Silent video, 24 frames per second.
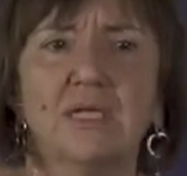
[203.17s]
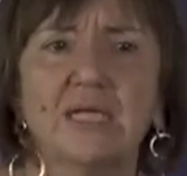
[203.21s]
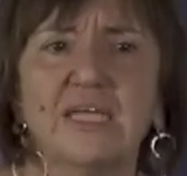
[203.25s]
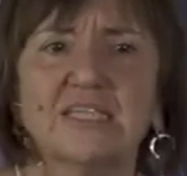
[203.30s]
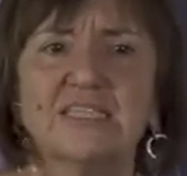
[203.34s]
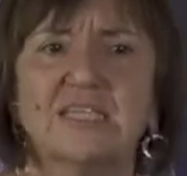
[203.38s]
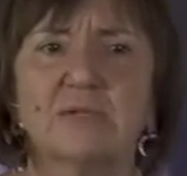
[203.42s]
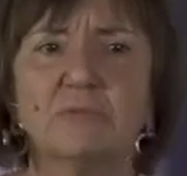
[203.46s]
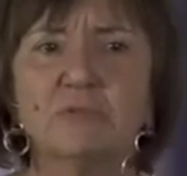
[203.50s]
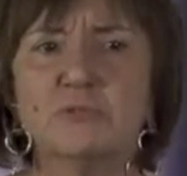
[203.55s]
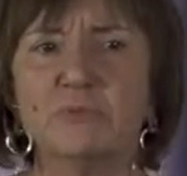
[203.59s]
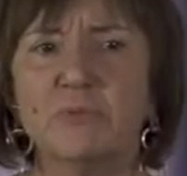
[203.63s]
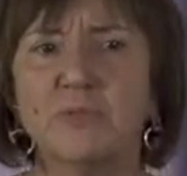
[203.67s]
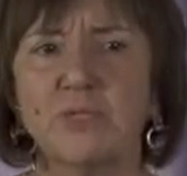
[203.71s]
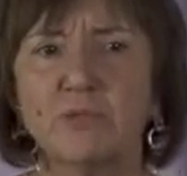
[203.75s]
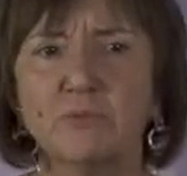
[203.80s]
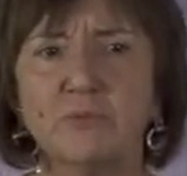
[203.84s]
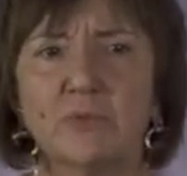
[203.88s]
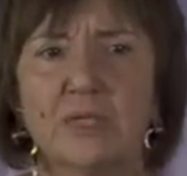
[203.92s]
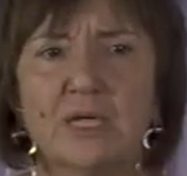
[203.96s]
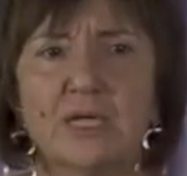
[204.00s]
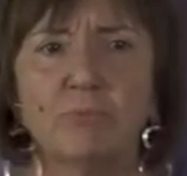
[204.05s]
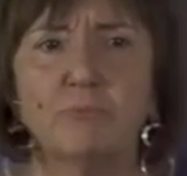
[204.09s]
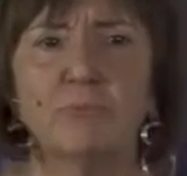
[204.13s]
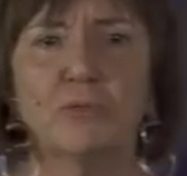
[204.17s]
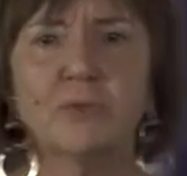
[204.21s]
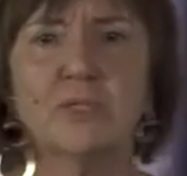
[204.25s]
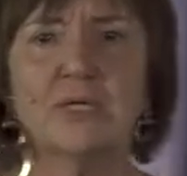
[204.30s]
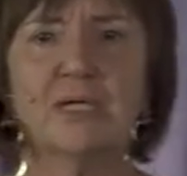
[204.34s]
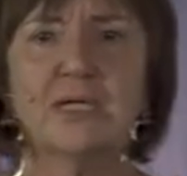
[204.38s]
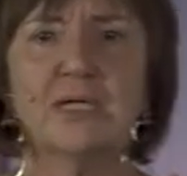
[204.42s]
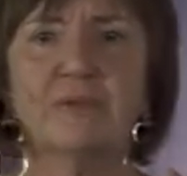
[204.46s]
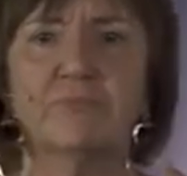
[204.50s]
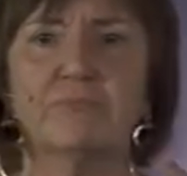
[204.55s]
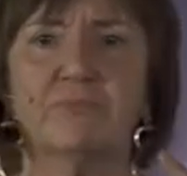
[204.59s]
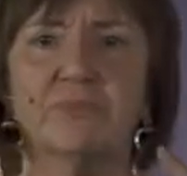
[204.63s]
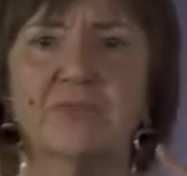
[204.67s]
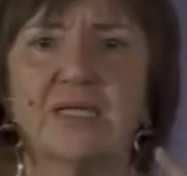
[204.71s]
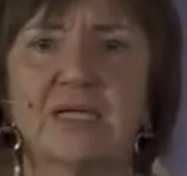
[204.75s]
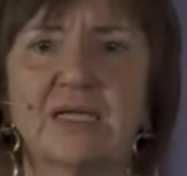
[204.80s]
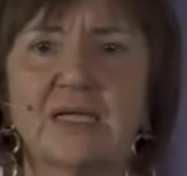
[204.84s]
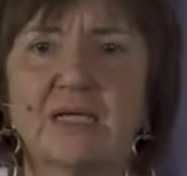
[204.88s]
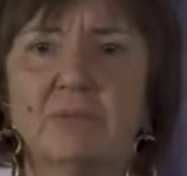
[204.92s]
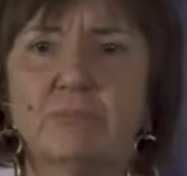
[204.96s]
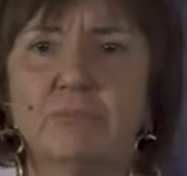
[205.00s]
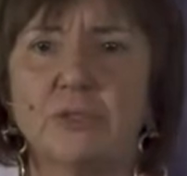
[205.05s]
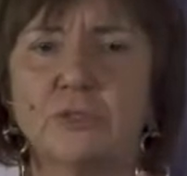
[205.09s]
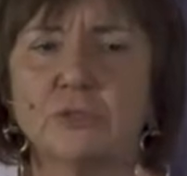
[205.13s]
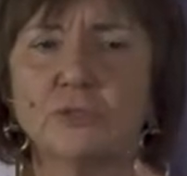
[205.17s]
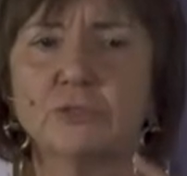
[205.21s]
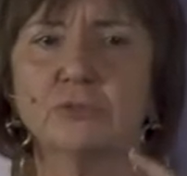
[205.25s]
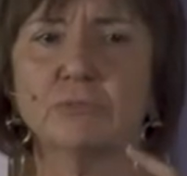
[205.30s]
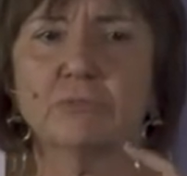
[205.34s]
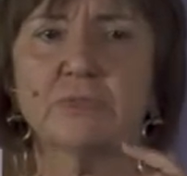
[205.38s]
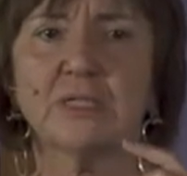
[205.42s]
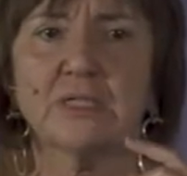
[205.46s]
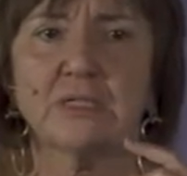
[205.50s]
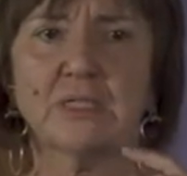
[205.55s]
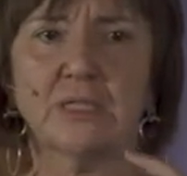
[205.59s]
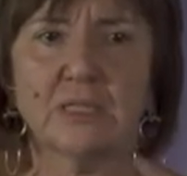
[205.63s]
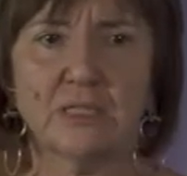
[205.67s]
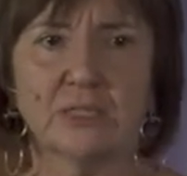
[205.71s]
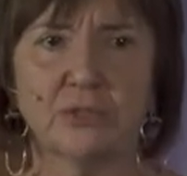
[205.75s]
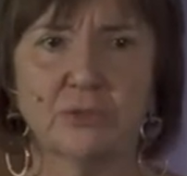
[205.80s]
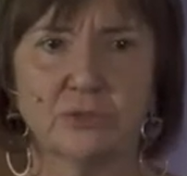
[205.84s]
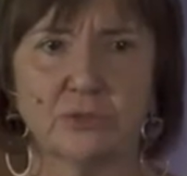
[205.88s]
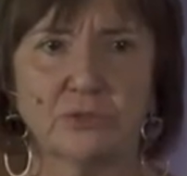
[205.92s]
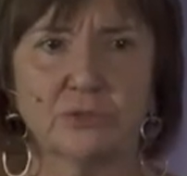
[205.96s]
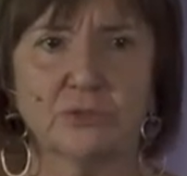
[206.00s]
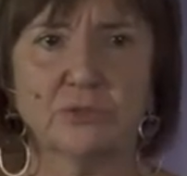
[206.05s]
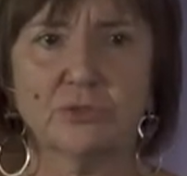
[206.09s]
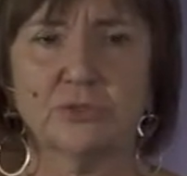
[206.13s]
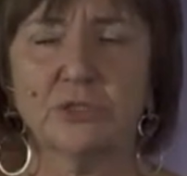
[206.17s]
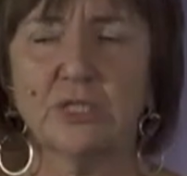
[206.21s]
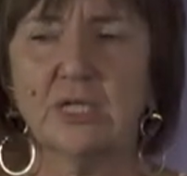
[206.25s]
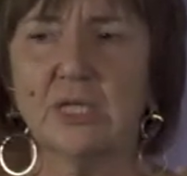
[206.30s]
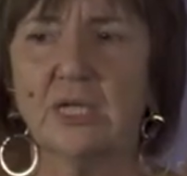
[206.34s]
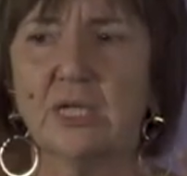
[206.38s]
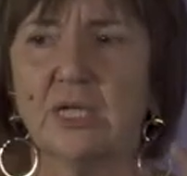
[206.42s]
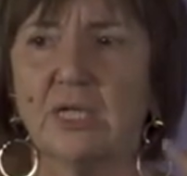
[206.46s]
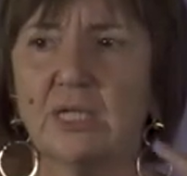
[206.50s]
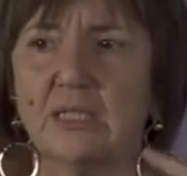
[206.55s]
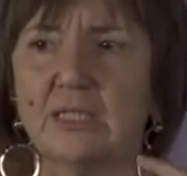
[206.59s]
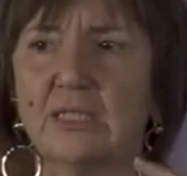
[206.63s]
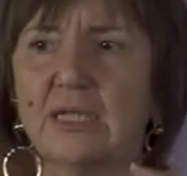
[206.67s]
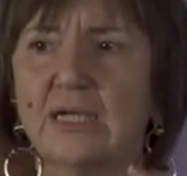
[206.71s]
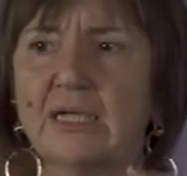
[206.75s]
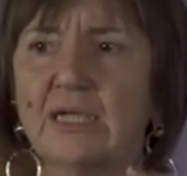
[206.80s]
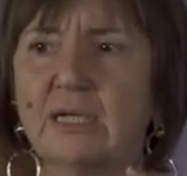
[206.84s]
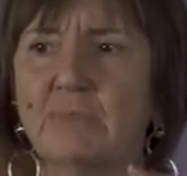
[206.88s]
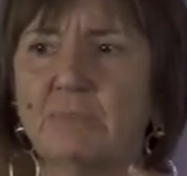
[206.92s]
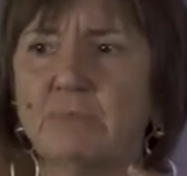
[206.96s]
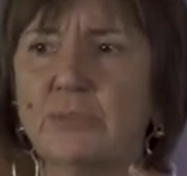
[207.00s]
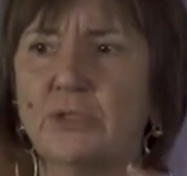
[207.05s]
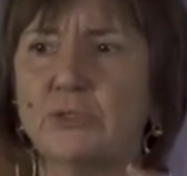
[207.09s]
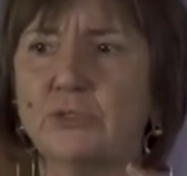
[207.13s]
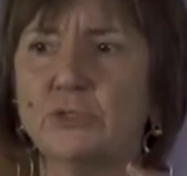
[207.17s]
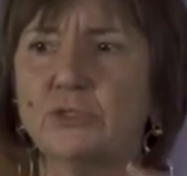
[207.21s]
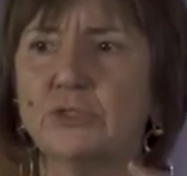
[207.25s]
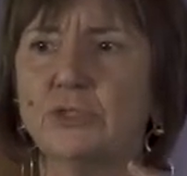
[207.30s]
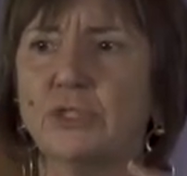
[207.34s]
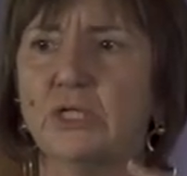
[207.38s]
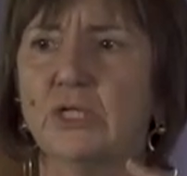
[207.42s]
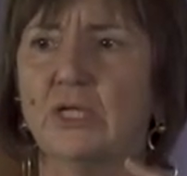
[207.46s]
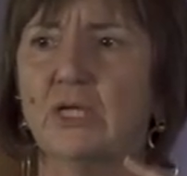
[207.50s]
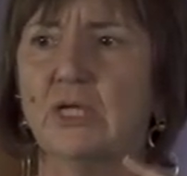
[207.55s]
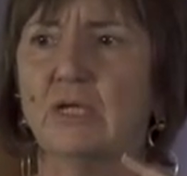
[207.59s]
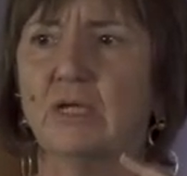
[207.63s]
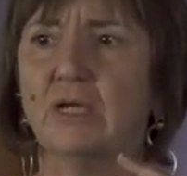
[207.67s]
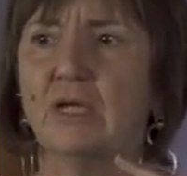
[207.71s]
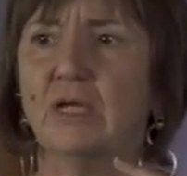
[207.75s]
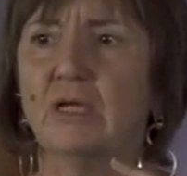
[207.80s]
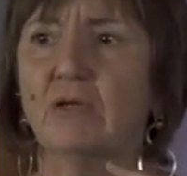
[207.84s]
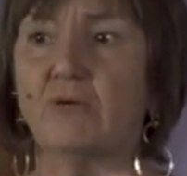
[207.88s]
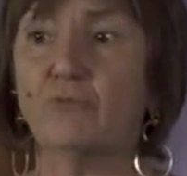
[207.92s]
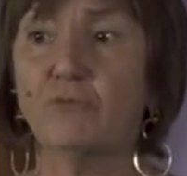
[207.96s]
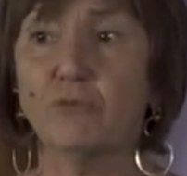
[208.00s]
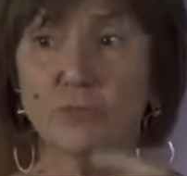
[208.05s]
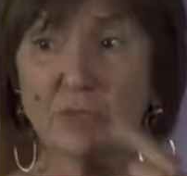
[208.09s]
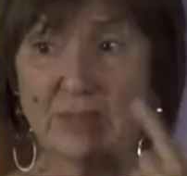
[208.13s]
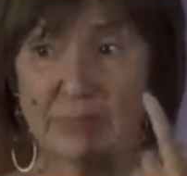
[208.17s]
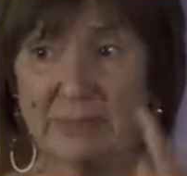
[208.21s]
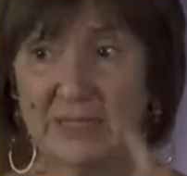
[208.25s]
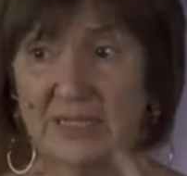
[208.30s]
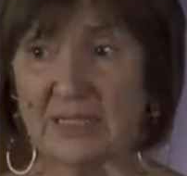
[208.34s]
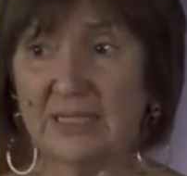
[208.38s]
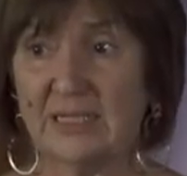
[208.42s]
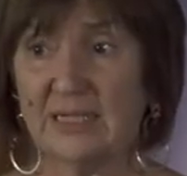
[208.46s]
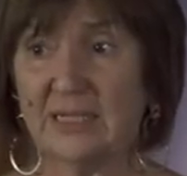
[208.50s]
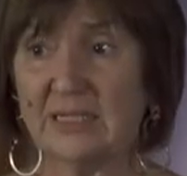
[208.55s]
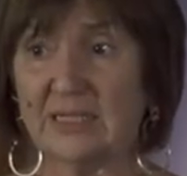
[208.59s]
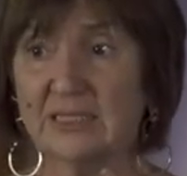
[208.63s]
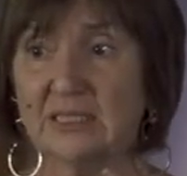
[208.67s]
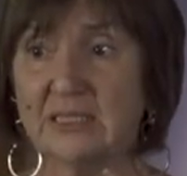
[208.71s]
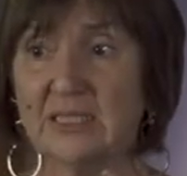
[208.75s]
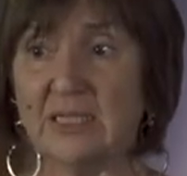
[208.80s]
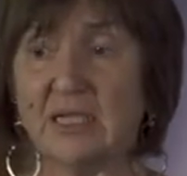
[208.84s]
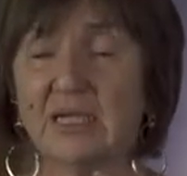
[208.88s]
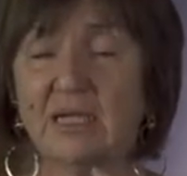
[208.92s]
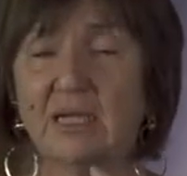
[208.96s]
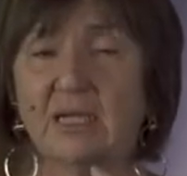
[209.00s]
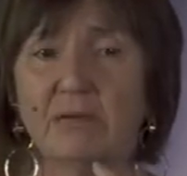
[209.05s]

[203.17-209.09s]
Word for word: Estamos viviendo una época de cambios vertiginosos, de cambios eh, fundamentales.